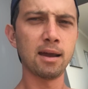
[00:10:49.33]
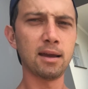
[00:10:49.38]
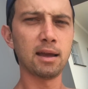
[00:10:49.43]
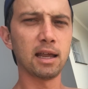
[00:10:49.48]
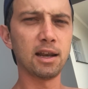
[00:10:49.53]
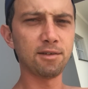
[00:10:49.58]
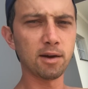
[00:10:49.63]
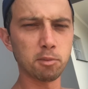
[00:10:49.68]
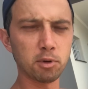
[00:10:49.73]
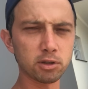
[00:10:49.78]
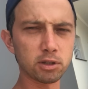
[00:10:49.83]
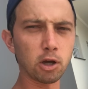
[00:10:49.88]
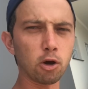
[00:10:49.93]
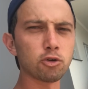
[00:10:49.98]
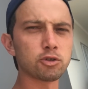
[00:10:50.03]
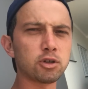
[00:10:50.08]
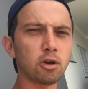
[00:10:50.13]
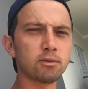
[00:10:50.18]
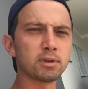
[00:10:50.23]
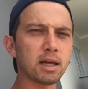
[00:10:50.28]
ele vai montar o
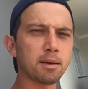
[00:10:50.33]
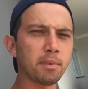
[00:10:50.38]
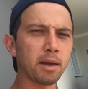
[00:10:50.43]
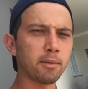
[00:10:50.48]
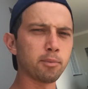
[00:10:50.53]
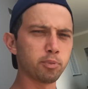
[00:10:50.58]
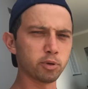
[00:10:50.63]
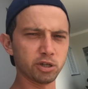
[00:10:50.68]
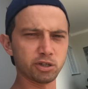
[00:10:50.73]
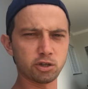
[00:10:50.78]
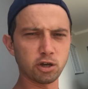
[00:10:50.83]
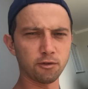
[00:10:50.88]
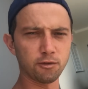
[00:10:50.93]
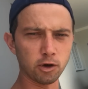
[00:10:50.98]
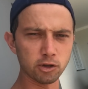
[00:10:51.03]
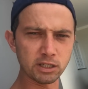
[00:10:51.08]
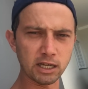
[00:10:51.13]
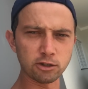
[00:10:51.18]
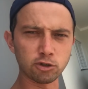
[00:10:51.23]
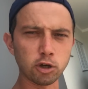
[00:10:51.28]
som também. Por isso que eu vou
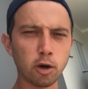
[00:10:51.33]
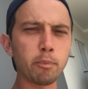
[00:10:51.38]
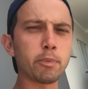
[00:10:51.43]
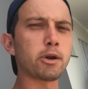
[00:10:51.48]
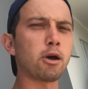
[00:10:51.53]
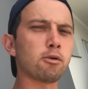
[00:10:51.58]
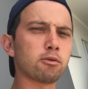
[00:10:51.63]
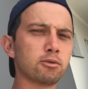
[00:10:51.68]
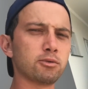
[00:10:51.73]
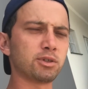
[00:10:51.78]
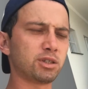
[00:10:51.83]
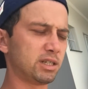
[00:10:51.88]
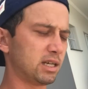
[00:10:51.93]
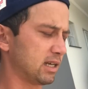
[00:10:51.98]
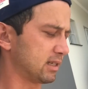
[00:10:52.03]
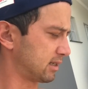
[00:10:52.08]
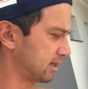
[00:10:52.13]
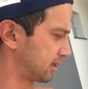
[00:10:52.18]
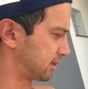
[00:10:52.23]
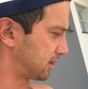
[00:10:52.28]
usar só por alguns
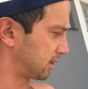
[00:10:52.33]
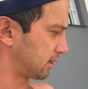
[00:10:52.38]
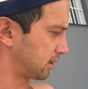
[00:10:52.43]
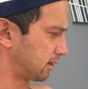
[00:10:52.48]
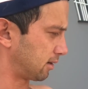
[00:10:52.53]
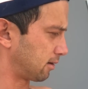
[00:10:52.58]
dias esse,